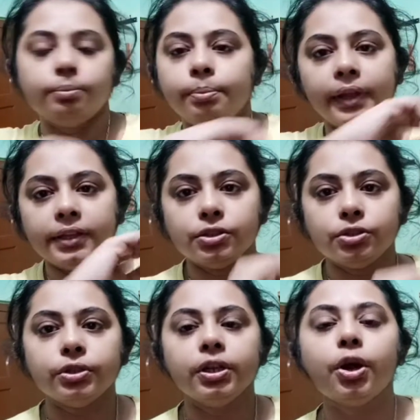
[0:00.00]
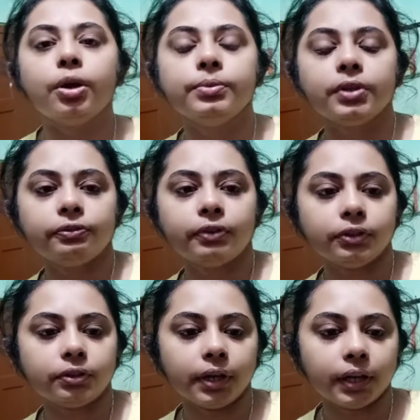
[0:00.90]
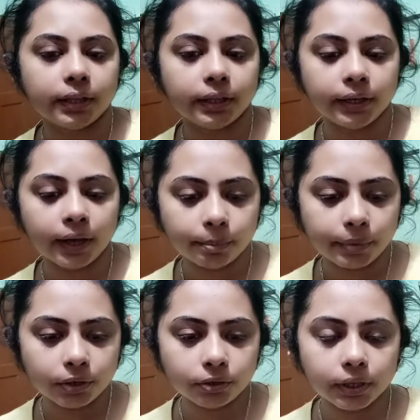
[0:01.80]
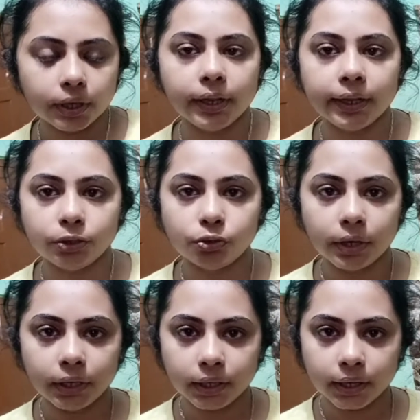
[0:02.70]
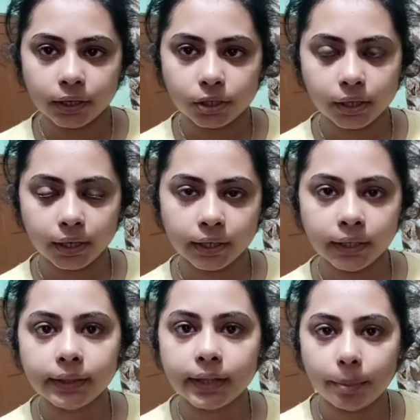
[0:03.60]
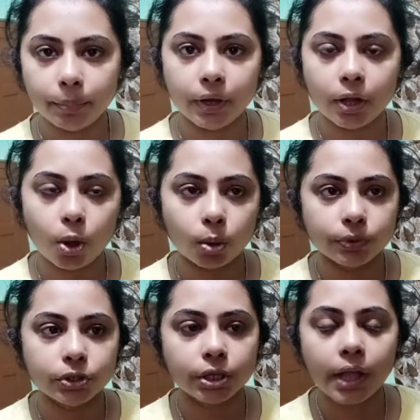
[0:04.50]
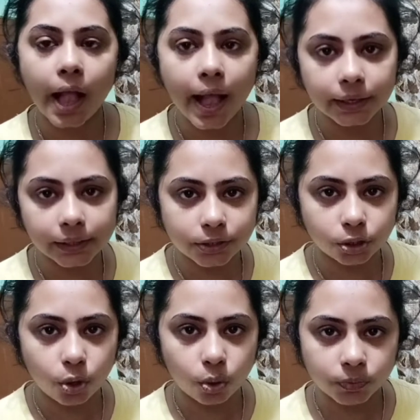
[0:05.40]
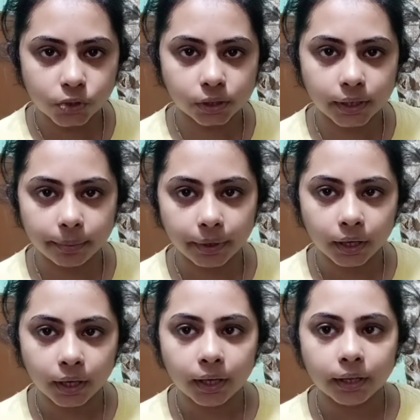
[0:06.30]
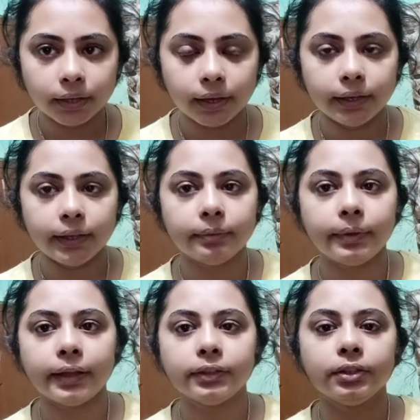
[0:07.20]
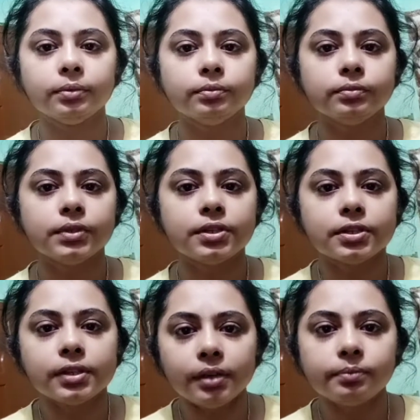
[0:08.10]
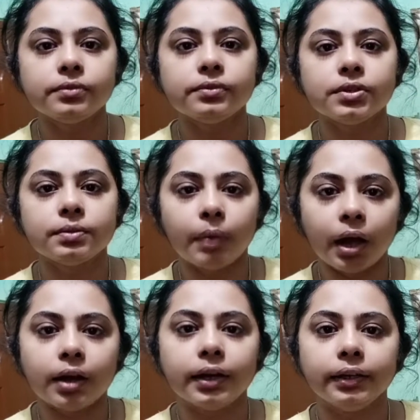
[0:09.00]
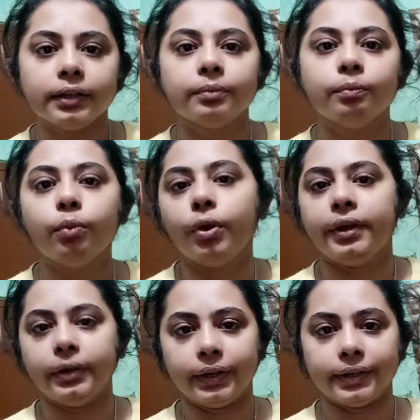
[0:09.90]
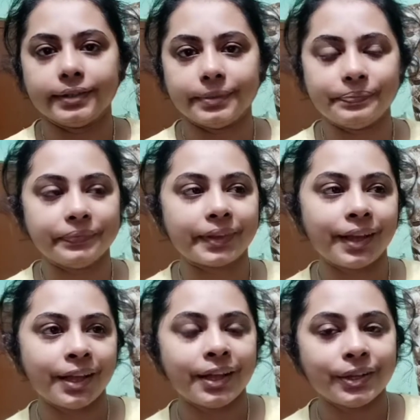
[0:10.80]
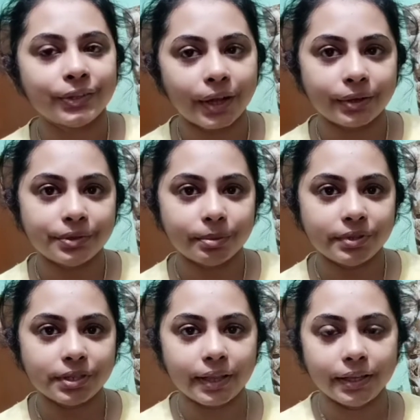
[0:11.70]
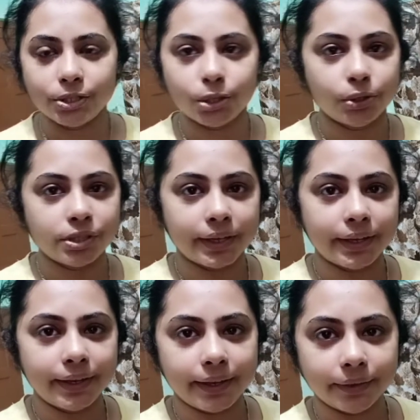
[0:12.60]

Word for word: প্লেন যদি গরম জল ফট করে খেতে না পারো তাহলে একটুখানি ঠান্ডা জল খেয়ে নিয়ে তারপরে অবশ্যই এক গ্লাস গরম জল খাবে তাহলে দেখবে একদম স্লিম স্মার্ট বডি হয়ে গেছে তো এখন যাবো ছাদে চলো ছাদে যাই